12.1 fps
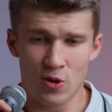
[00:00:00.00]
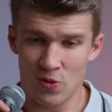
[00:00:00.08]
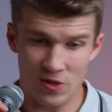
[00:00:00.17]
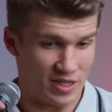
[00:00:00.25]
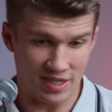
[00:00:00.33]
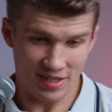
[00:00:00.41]

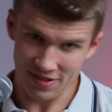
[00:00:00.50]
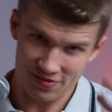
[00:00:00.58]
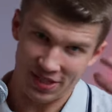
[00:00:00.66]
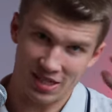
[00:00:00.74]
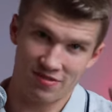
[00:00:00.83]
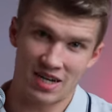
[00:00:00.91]
Und
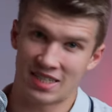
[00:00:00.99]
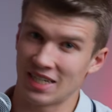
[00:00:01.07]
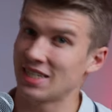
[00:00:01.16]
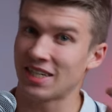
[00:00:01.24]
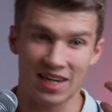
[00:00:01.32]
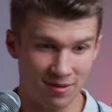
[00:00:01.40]
wisst ihr was,
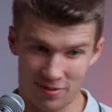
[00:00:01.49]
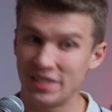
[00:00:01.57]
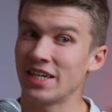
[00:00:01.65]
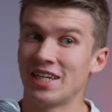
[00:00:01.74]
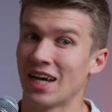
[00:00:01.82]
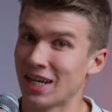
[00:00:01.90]
das regt
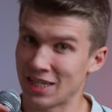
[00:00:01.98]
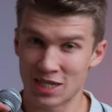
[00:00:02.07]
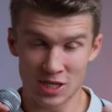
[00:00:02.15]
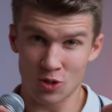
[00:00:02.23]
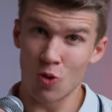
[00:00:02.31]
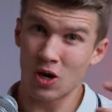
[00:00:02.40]
mich innerlich
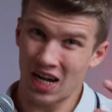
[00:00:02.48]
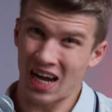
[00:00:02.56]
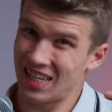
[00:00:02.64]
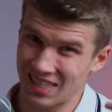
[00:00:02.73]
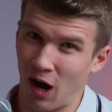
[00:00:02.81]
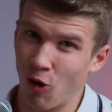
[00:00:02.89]
so
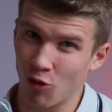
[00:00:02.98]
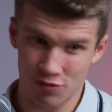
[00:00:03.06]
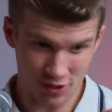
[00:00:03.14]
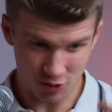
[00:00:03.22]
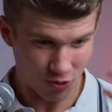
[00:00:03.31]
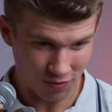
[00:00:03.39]
krass auf.
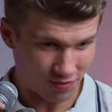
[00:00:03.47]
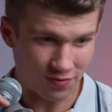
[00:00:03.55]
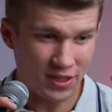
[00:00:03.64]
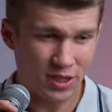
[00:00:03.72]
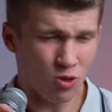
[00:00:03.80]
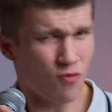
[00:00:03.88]
So,
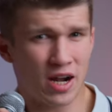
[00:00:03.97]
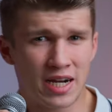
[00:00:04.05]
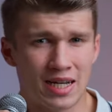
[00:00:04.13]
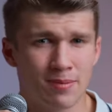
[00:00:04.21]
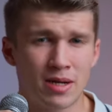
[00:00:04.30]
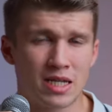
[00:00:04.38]
wieso
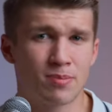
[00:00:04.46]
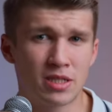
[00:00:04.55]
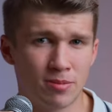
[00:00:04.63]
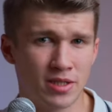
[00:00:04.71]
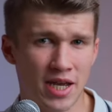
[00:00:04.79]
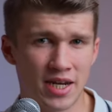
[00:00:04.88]
vergleicht man das bitte
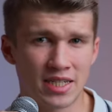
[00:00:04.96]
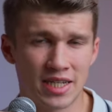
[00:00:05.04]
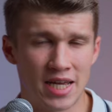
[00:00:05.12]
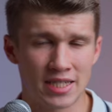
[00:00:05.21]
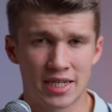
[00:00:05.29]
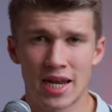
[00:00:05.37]
mit einer
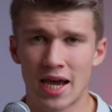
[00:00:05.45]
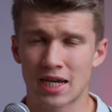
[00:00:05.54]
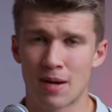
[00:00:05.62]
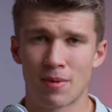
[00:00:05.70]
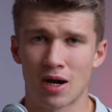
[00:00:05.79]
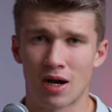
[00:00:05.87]

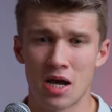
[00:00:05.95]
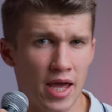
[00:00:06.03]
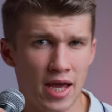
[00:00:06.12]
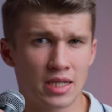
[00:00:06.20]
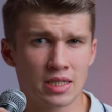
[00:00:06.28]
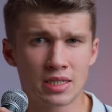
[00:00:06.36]
DSLR-Kamera?
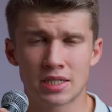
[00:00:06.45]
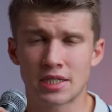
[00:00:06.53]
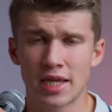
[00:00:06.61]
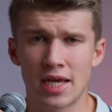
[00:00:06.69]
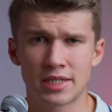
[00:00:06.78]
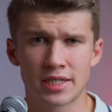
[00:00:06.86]
Erstens,
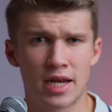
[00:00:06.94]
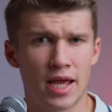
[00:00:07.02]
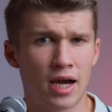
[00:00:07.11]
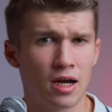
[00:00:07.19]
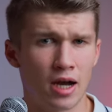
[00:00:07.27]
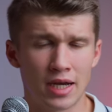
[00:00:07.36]

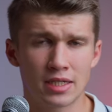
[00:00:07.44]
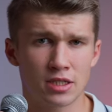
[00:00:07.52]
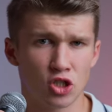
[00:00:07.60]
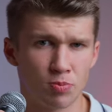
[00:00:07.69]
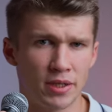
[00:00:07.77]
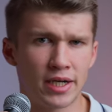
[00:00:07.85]
DSLR heißt
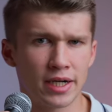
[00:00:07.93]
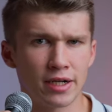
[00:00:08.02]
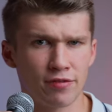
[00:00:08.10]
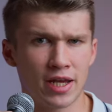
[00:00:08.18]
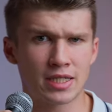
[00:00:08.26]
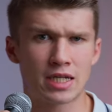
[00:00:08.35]

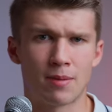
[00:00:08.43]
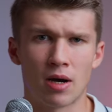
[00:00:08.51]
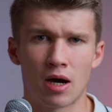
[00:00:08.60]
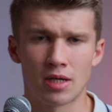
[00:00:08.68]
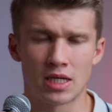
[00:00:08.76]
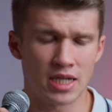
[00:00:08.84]

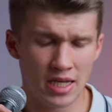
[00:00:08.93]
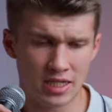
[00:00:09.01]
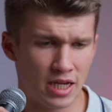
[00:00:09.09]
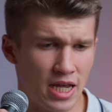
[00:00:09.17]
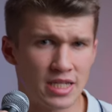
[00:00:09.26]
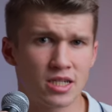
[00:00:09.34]
Spiegelreflexkamera. Das heißt,
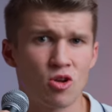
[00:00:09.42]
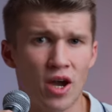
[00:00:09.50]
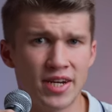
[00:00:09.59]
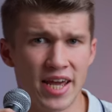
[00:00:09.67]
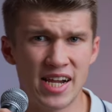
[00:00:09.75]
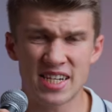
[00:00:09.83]
es ist noch
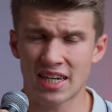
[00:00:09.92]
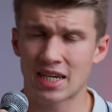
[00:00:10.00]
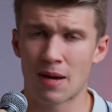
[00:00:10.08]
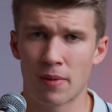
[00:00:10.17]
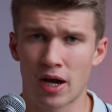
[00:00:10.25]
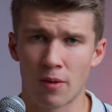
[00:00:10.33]
eine ältere
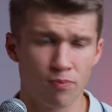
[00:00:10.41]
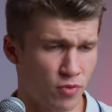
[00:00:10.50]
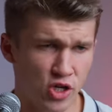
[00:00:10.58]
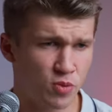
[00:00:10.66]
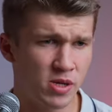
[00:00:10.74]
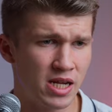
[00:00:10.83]
Kamera.
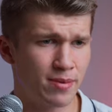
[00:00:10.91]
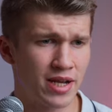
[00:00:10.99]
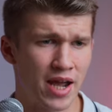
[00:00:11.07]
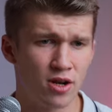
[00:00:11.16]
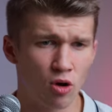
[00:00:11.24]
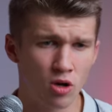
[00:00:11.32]
Es Spielt aber
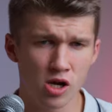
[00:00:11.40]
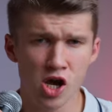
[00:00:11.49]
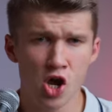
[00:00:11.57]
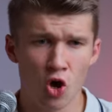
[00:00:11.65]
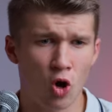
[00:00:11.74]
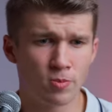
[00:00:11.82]
keine Rolle,
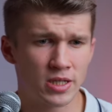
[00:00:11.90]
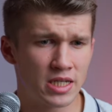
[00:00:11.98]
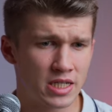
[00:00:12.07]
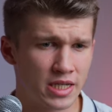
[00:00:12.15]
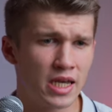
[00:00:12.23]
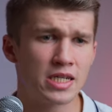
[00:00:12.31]
ob es
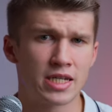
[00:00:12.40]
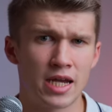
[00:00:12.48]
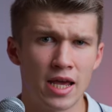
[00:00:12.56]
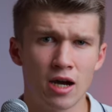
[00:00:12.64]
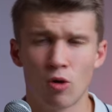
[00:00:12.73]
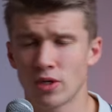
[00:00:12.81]
jetzt
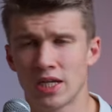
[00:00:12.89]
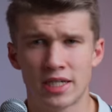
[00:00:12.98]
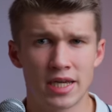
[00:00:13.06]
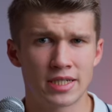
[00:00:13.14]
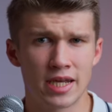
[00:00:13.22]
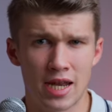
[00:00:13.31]
DSLR oder
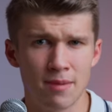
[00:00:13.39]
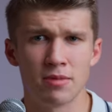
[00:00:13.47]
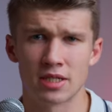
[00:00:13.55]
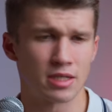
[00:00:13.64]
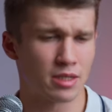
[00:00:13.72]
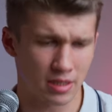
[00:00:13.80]
DSLM
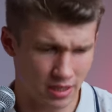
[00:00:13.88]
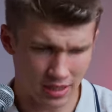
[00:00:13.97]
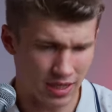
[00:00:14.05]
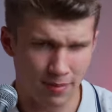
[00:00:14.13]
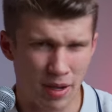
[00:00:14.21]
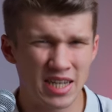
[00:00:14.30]
ist. Es
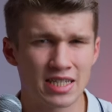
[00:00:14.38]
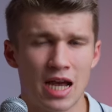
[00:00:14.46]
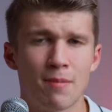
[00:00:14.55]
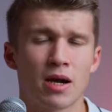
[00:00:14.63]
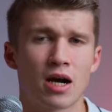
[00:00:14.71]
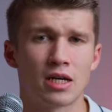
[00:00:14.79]
sind beides
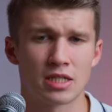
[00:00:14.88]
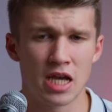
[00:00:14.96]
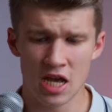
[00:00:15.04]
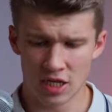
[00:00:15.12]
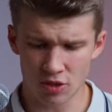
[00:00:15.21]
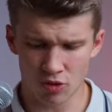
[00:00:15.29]
Kameras.
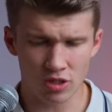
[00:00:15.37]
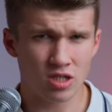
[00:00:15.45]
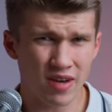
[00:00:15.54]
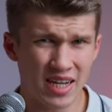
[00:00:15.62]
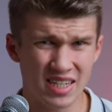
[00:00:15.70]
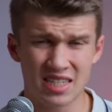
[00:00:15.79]
So, und
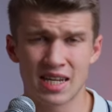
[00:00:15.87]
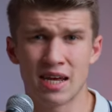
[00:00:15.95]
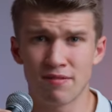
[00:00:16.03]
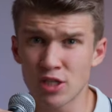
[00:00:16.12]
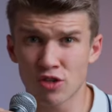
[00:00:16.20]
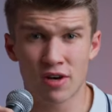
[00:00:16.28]
zweitens,
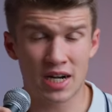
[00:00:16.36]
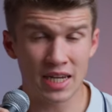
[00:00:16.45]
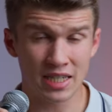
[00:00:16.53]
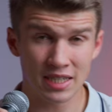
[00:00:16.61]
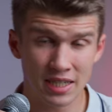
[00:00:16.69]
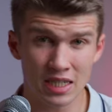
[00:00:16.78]
wieso
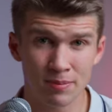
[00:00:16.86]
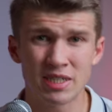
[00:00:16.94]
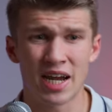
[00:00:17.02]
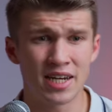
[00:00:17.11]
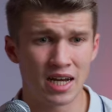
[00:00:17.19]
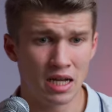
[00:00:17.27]
vergleichen die die das mit
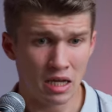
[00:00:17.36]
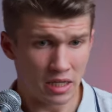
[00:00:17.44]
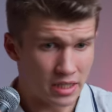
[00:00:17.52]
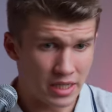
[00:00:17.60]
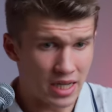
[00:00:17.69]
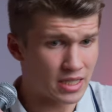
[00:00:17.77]
einer
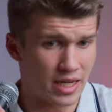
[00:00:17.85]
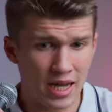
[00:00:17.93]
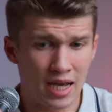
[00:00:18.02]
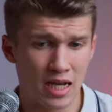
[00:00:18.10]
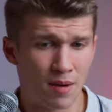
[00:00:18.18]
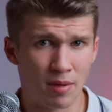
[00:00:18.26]

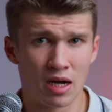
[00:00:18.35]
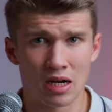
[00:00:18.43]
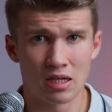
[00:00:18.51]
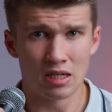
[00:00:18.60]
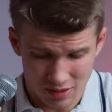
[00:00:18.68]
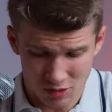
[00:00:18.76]

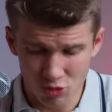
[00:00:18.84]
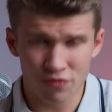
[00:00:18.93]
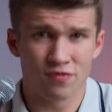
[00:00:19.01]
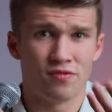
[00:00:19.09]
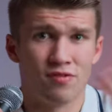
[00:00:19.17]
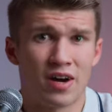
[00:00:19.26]
DSLR-Kamera, nur
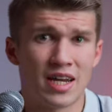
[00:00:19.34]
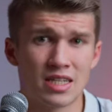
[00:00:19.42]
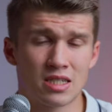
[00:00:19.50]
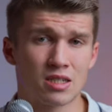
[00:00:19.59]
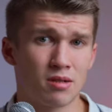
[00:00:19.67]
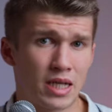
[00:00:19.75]
weil
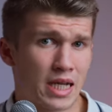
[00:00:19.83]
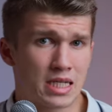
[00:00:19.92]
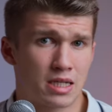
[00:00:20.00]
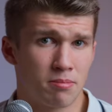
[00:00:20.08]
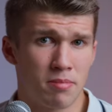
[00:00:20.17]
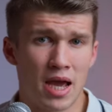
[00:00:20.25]
es
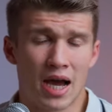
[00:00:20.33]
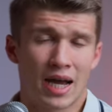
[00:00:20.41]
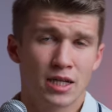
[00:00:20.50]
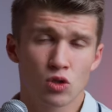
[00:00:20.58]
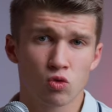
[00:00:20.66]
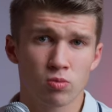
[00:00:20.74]
jetzt mehr
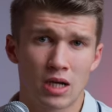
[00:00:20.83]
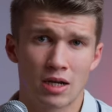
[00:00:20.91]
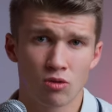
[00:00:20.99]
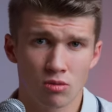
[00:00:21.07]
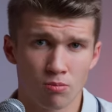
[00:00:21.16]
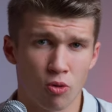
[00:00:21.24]
reinzoomen kann
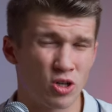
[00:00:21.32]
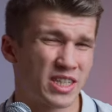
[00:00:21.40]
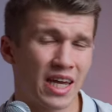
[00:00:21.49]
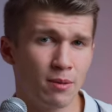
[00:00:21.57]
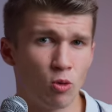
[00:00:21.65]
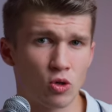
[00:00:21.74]
und einen
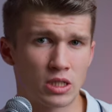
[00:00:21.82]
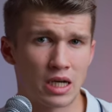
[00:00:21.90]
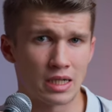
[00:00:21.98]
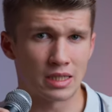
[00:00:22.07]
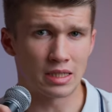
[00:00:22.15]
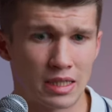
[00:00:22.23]
Porträtmodus hat.